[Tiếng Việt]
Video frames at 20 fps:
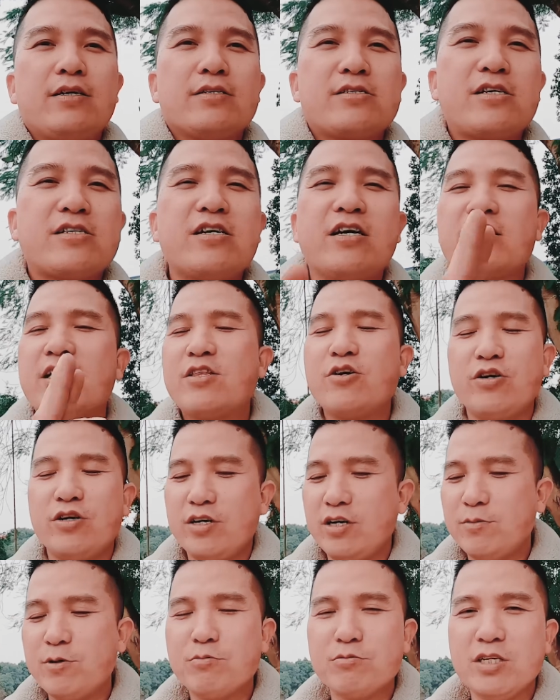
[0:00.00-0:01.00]
sơ sơ thế thôi
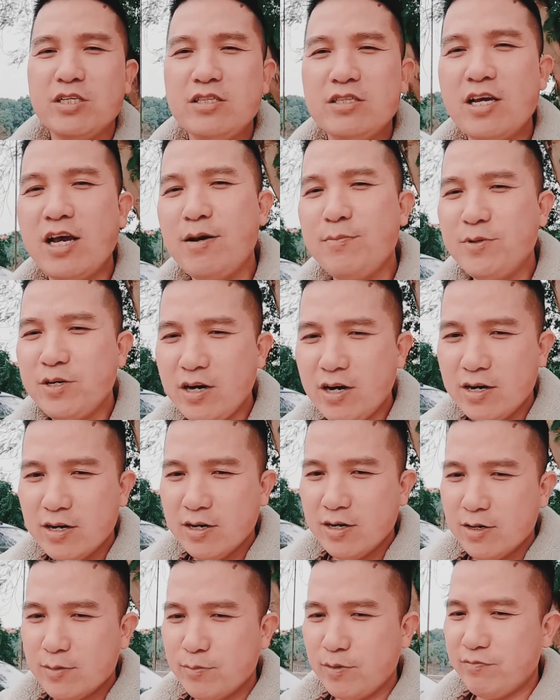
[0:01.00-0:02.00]
em không tính thêm nữa
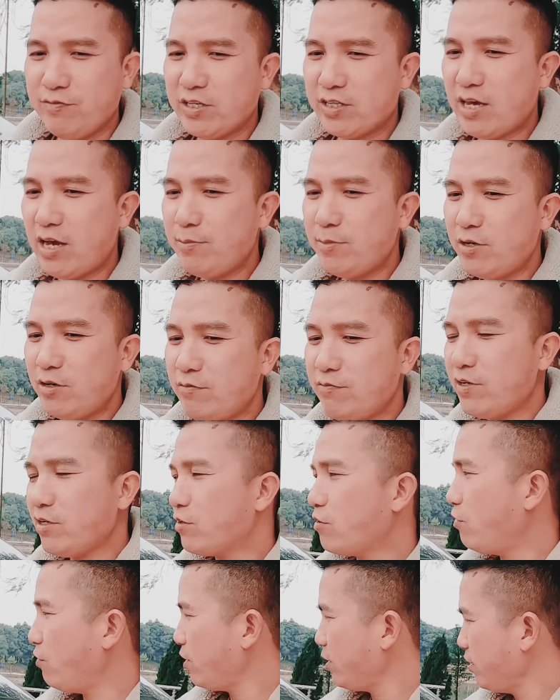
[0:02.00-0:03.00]
bởi vì thêm nữa nó
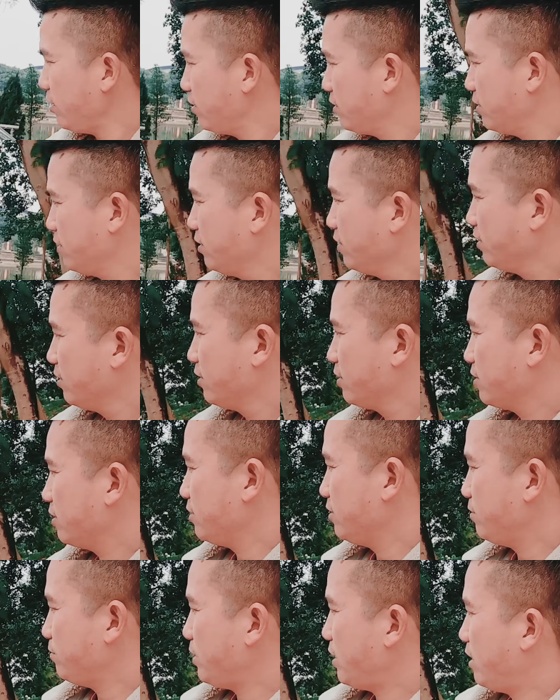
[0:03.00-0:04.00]
vẫn có đó
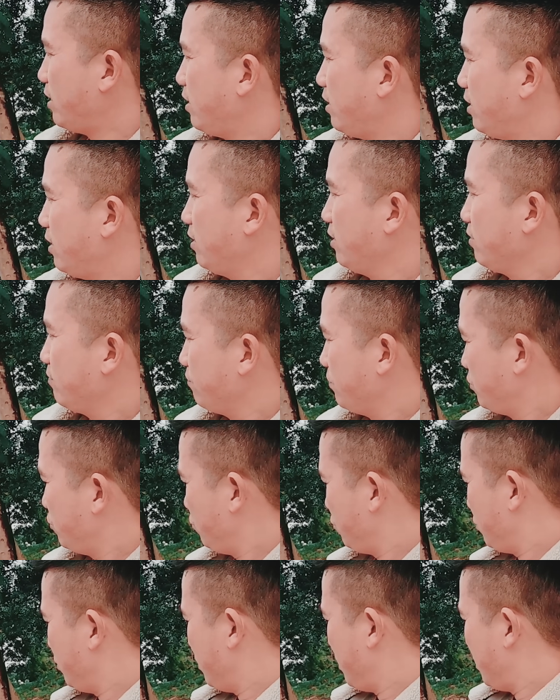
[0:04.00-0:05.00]
thế nhưng mà ví
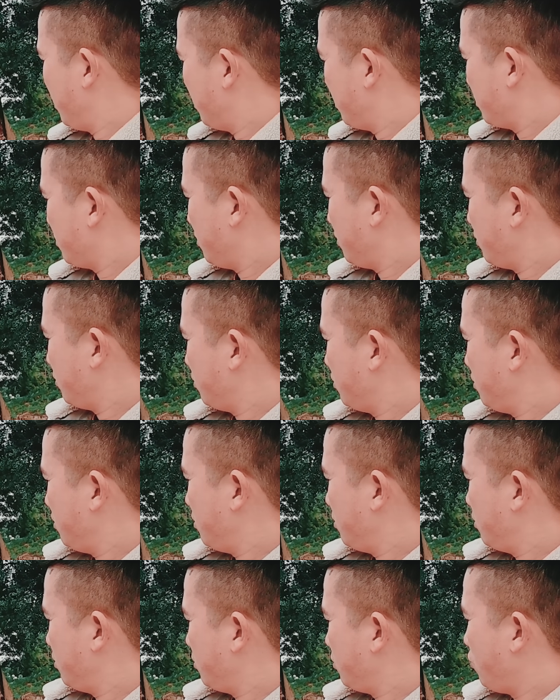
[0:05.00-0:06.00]
dụ như là sơn
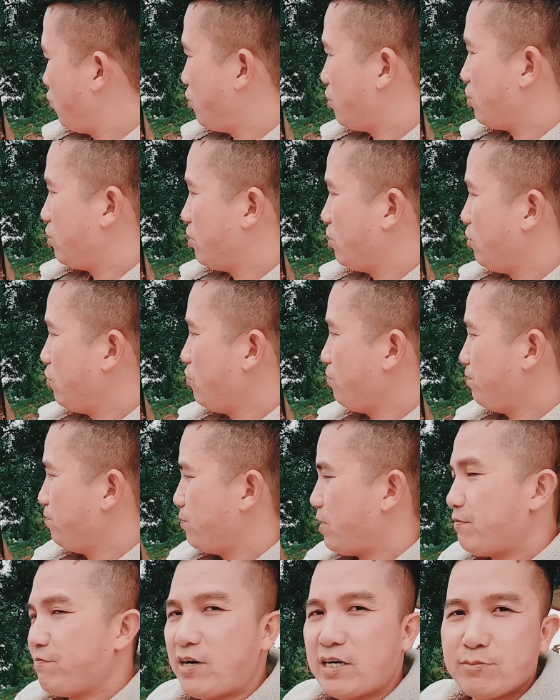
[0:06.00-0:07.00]
ờ, đỏ ờ, ốp
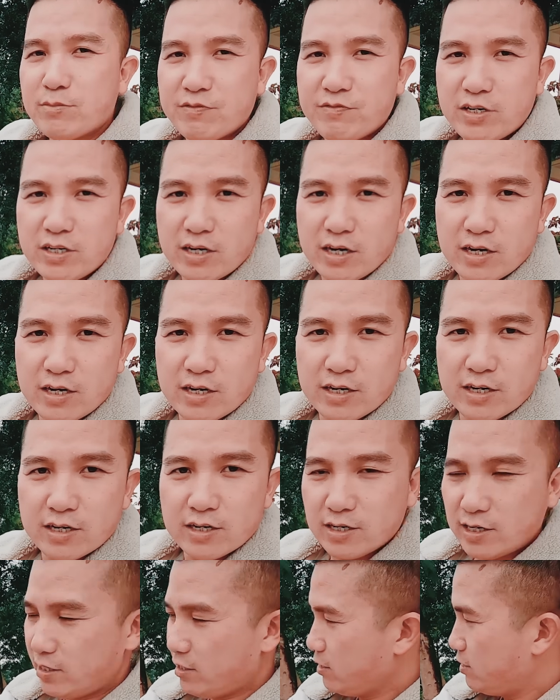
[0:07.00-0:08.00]
má phanh má phước kìa
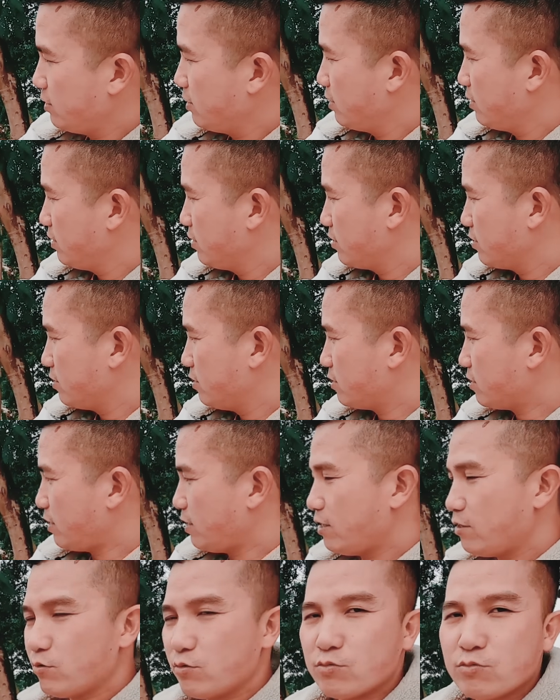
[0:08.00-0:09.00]
đấy thì
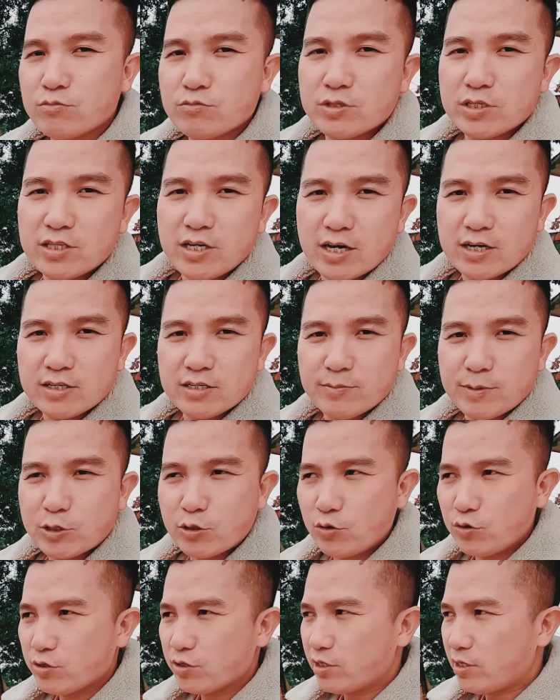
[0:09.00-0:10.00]
cái đấy cũng tính tiền nhưng mà
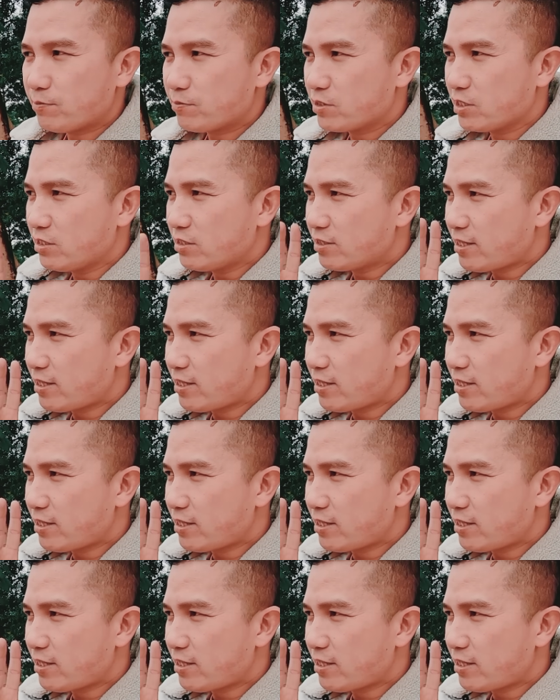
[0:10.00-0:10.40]
thôi em tính